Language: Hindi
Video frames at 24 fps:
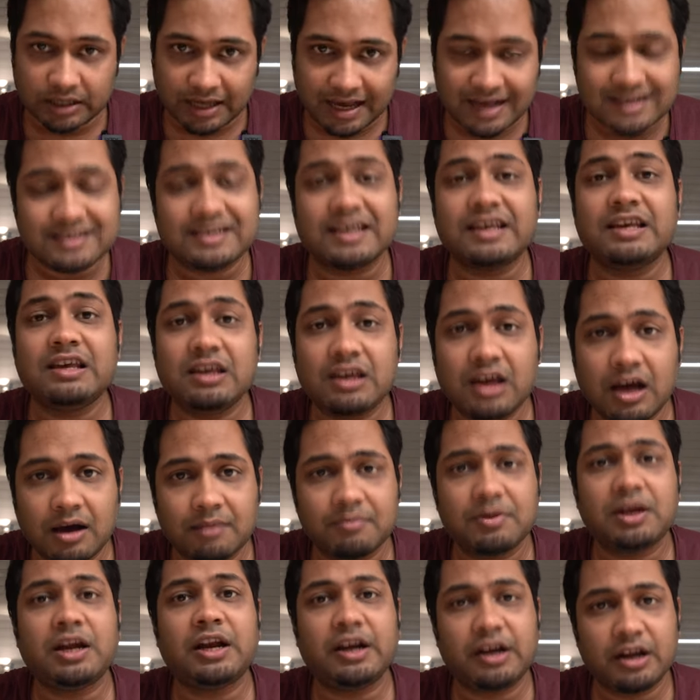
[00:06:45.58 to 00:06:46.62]
ऐसे ही
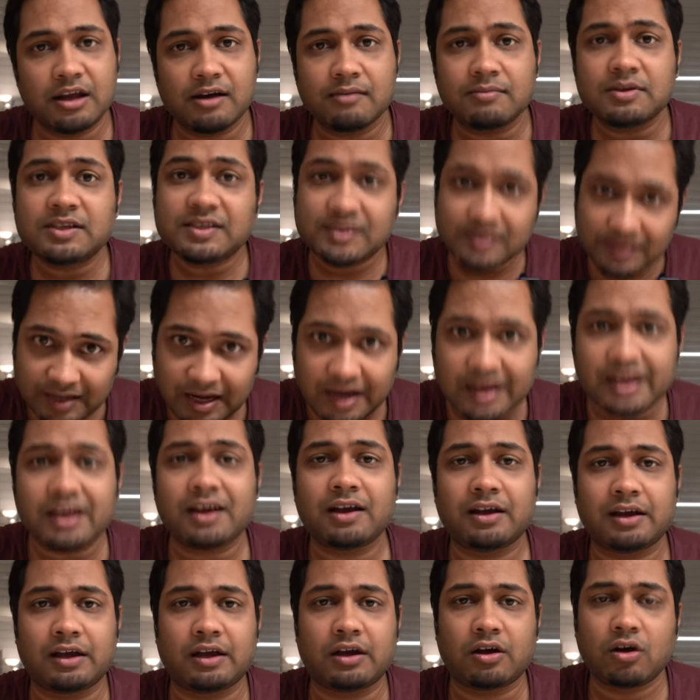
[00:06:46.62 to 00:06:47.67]
हमें इंडिया में
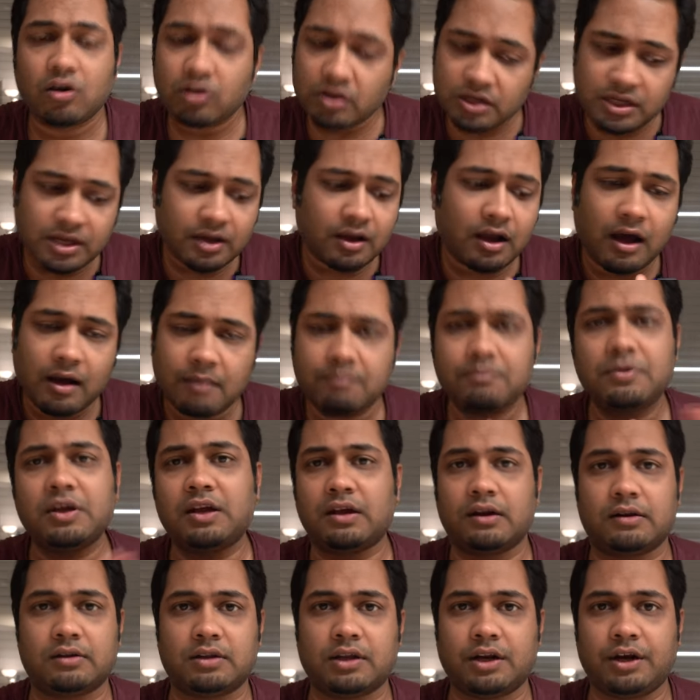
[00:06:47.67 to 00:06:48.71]
सिखाया गया है और ये काम भी
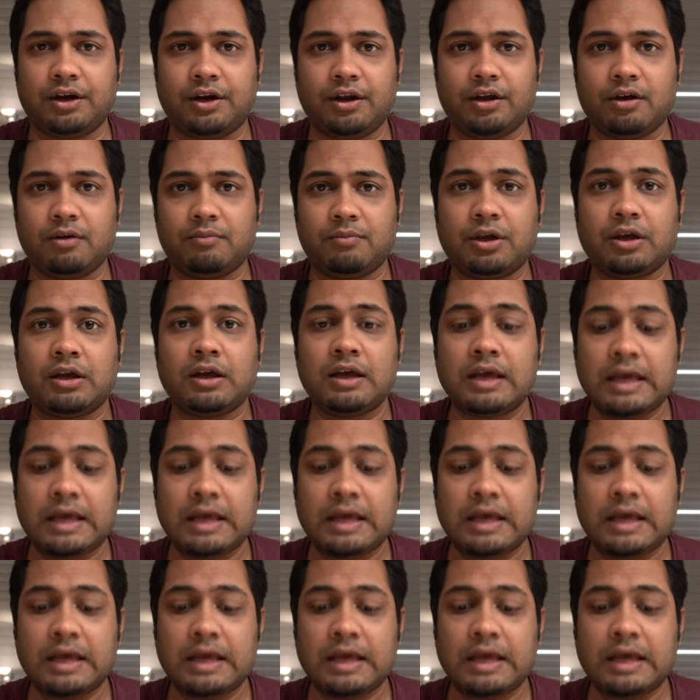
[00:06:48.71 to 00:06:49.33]
करता है इंडिया में